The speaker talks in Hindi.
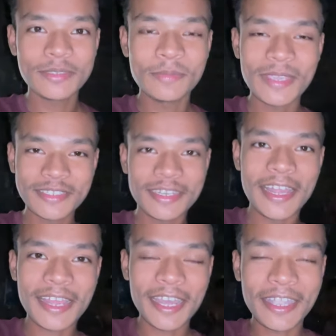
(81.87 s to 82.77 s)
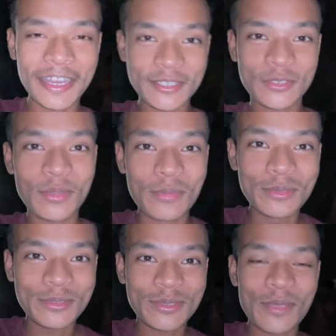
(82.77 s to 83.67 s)
मैं स्नेल का टेस्ट तो
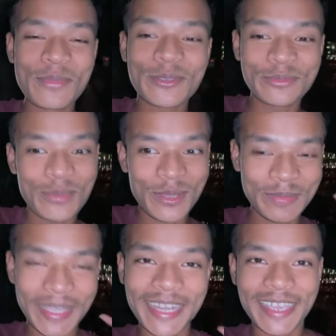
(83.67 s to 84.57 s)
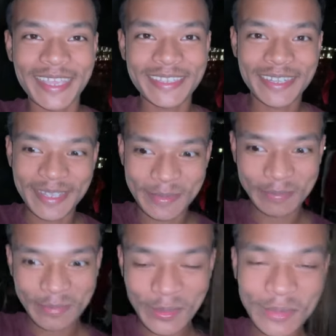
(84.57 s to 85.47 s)
भूल चुका हूँ बिकॉज बहुत पहले खाया था ना एंड
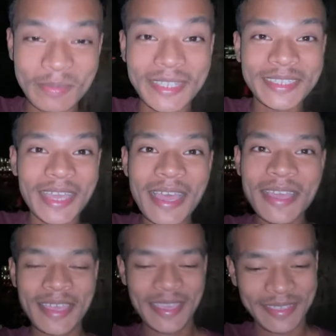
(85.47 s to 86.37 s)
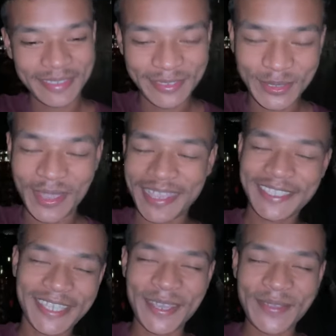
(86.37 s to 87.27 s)
बहुत मन था सो
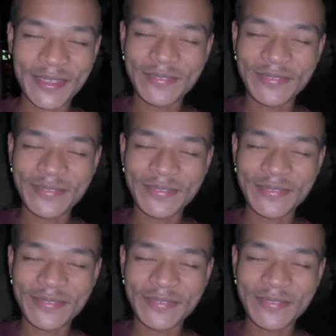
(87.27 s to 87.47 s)
आज खाऊंगा